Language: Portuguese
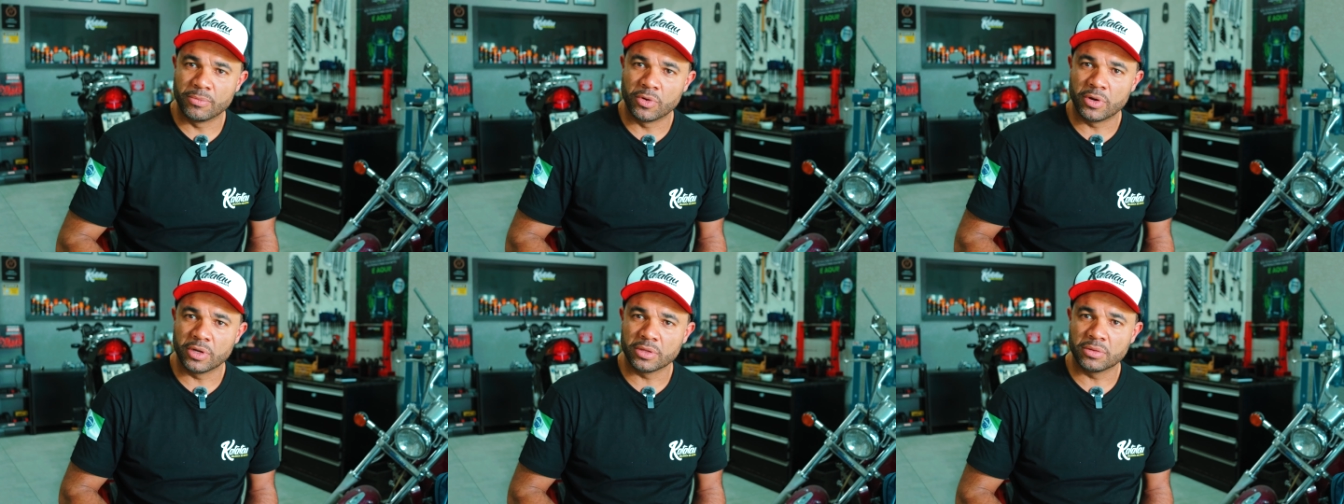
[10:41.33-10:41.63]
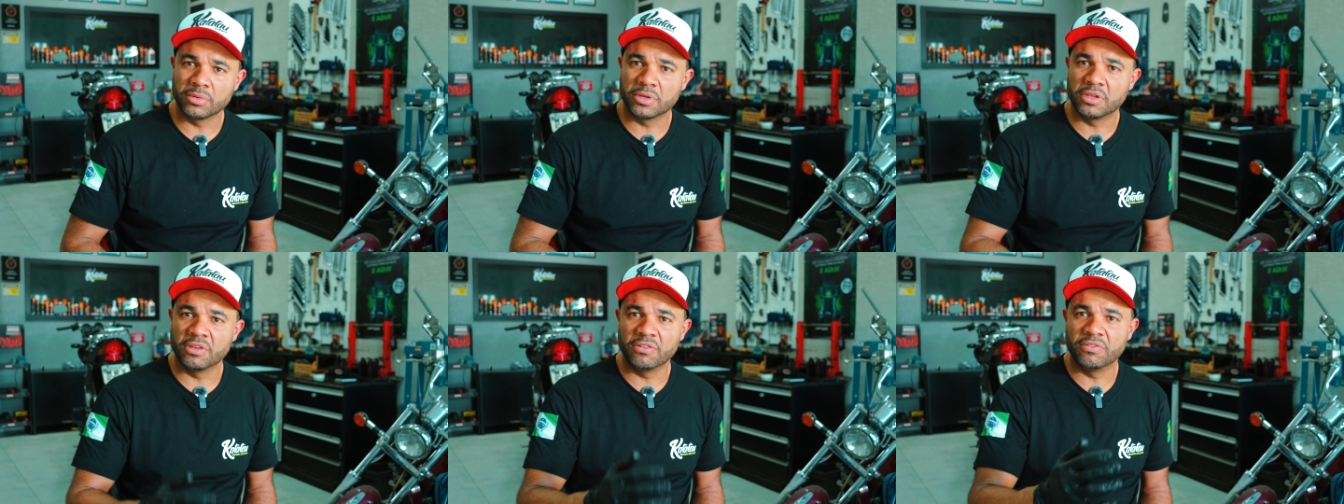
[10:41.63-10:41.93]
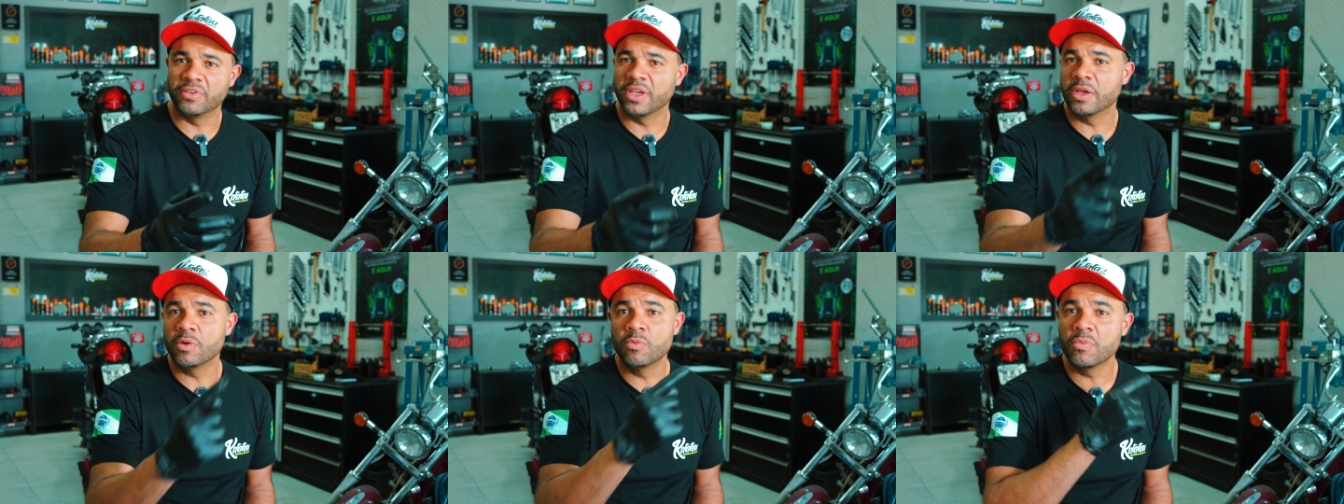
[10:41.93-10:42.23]
moto que
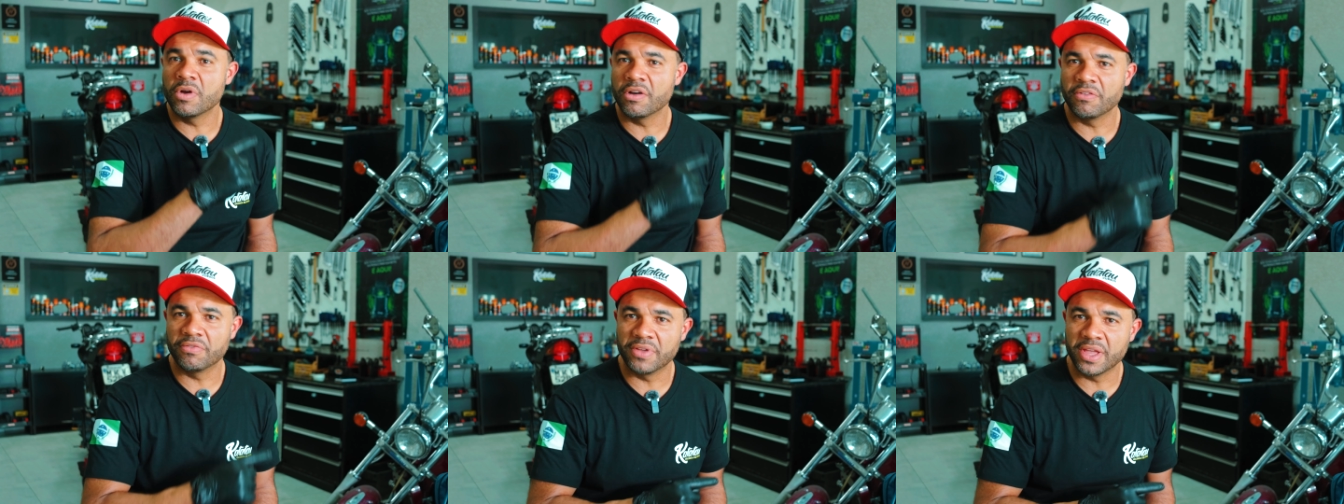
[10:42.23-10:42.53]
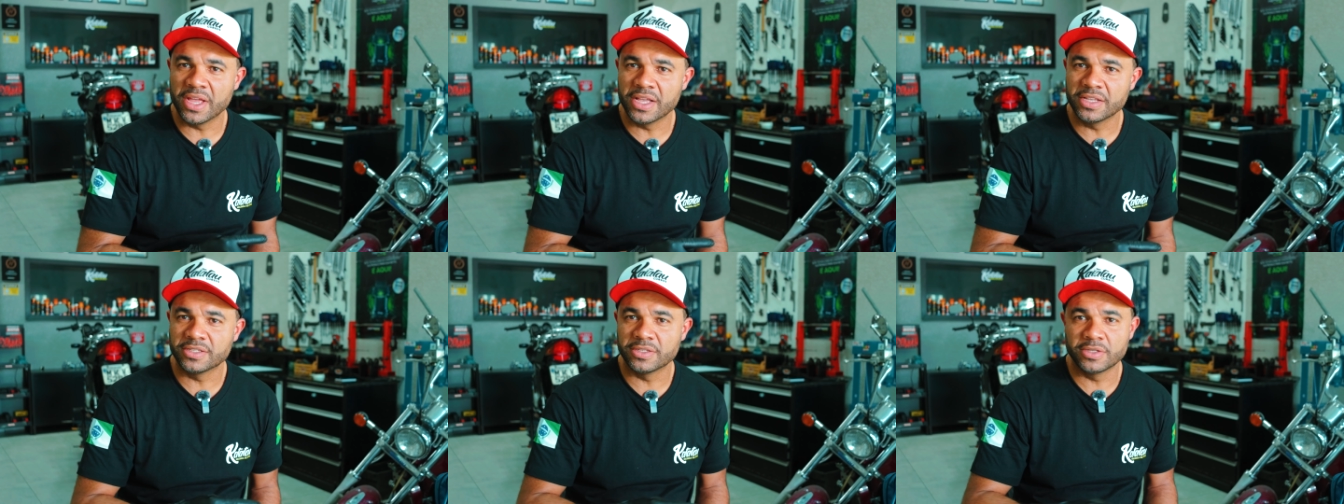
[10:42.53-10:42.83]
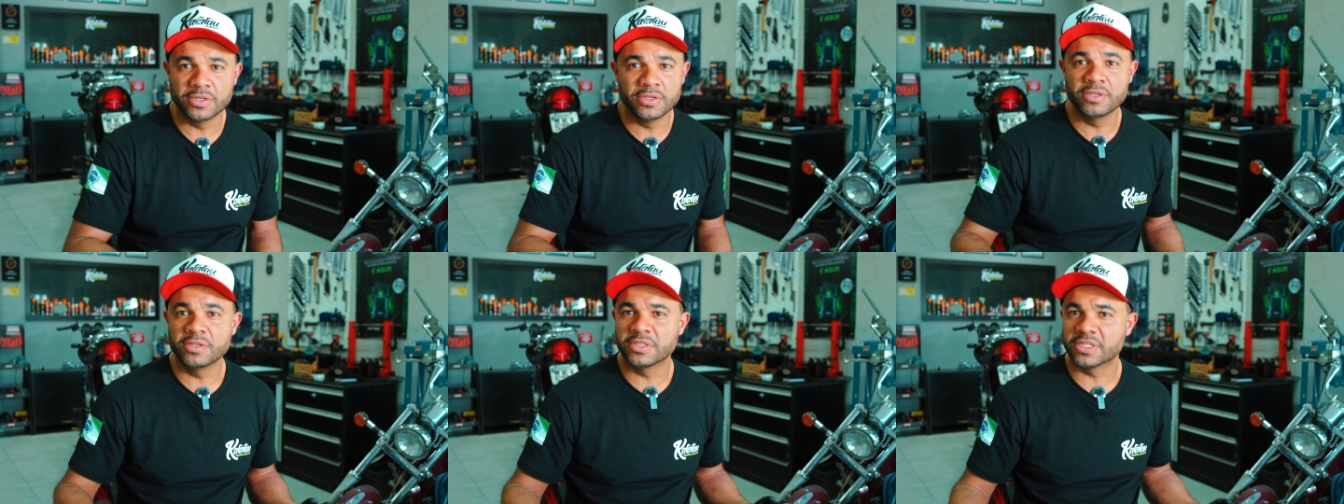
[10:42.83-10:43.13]
veio uma
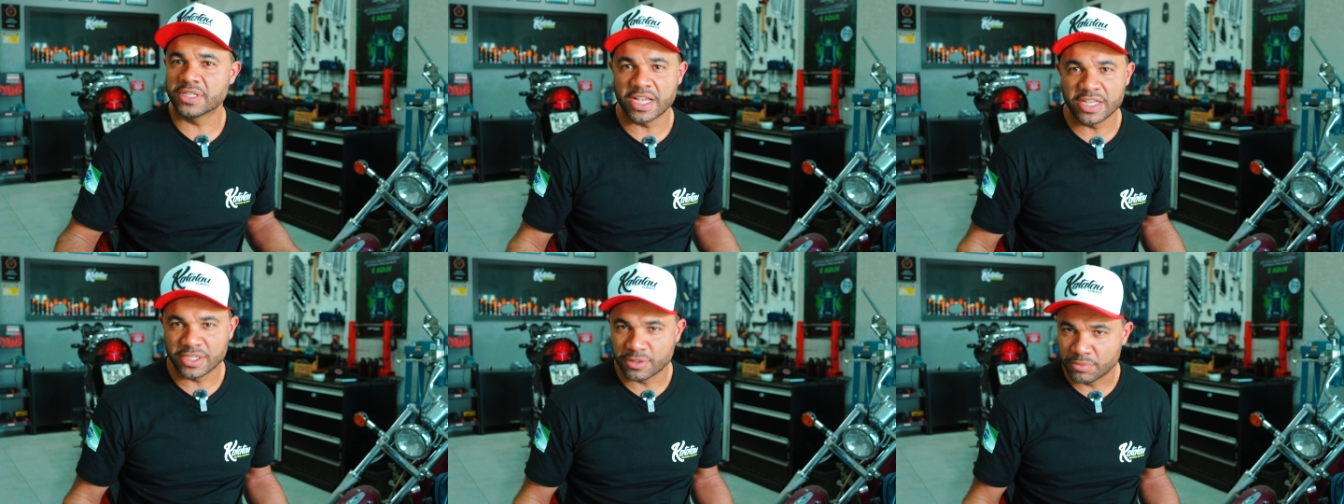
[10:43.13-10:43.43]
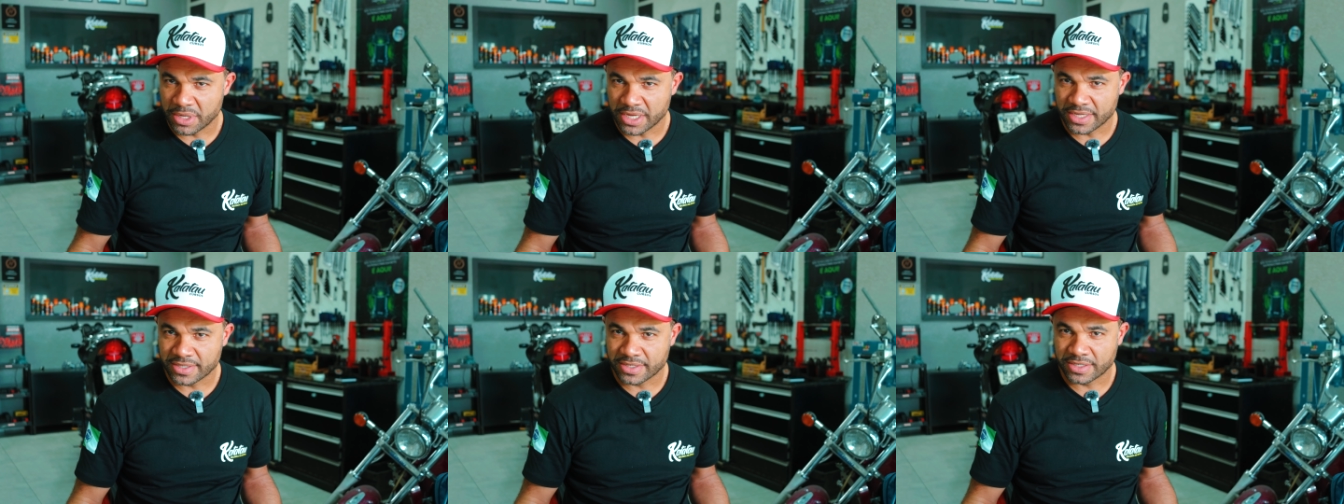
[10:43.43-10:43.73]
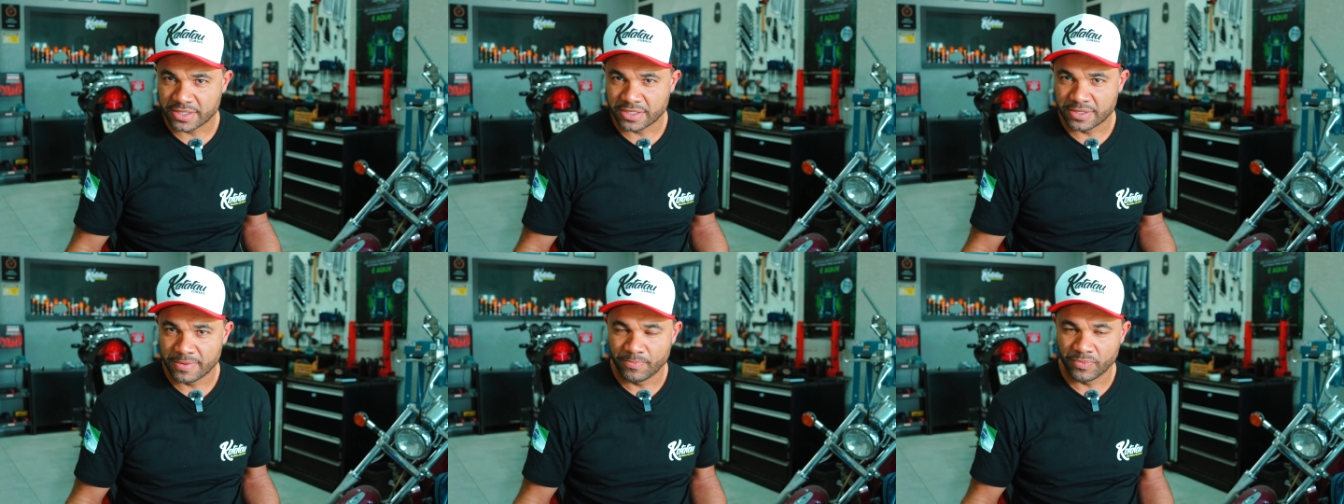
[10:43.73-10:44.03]
vez em seis
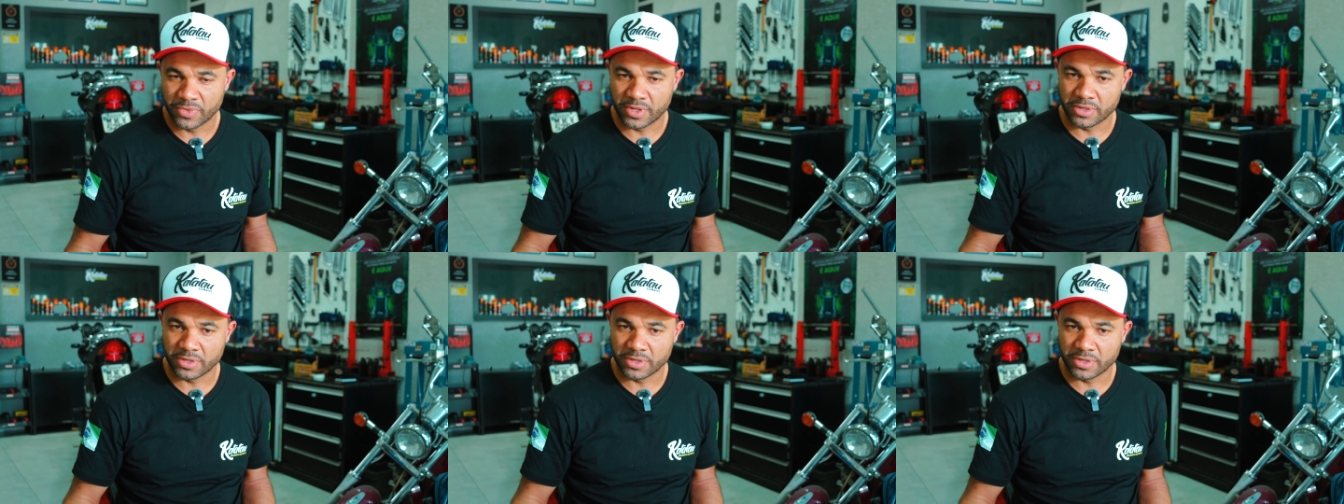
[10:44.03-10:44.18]
meses.